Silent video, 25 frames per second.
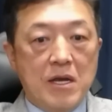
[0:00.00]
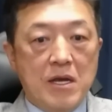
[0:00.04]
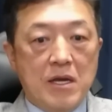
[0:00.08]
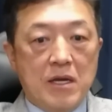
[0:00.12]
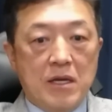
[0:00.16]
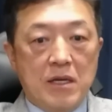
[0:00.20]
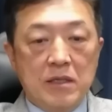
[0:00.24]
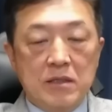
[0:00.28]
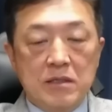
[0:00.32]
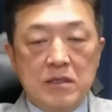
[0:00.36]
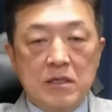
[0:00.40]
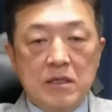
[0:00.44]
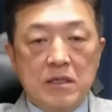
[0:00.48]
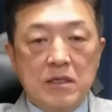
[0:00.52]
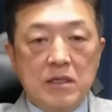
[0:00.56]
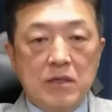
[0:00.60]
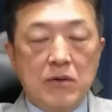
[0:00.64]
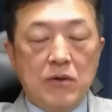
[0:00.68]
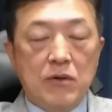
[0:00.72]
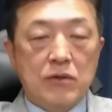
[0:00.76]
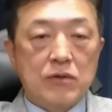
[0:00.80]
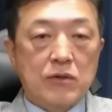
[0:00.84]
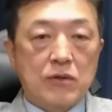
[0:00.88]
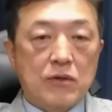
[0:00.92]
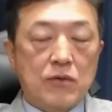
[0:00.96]
因此以
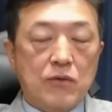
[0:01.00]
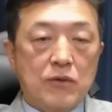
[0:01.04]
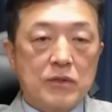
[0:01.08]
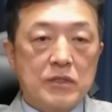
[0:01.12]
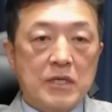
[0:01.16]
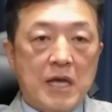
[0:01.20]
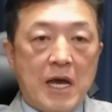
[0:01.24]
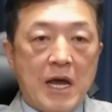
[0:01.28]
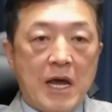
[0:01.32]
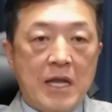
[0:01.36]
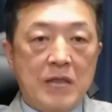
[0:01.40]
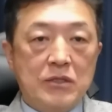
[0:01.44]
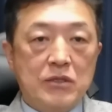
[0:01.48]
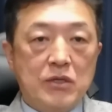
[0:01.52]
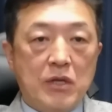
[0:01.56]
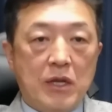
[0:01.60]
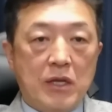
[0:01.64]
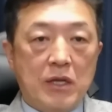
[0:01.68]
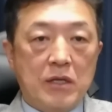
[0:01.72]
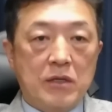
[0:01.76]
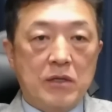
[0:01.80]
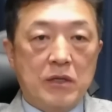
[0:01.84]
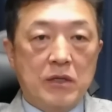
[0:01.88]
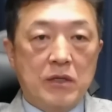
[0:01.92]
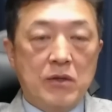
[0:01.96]
后的国家安
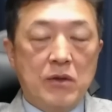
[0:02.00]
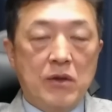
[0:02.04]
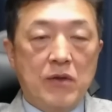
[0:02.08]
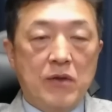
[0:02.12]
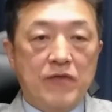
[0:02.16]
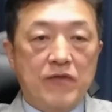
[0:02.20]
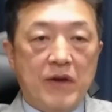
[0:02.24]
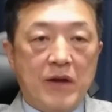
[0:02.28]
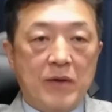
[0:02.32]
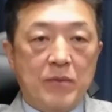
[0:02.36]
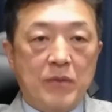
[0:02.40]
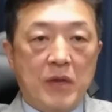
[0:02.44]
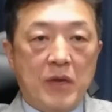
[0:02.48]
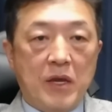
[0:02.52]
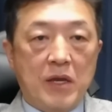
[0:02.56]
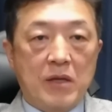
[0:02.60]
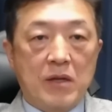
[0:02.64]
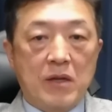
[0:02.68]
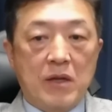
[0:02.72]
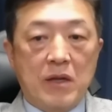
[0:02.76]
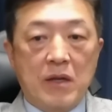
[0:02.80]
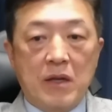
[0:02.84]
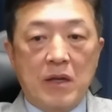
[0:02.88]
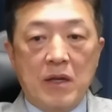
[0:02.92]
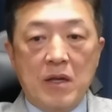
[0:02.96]
全领域方面
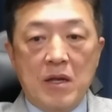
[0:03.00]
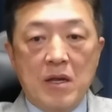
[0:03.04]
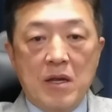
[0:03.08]
呢，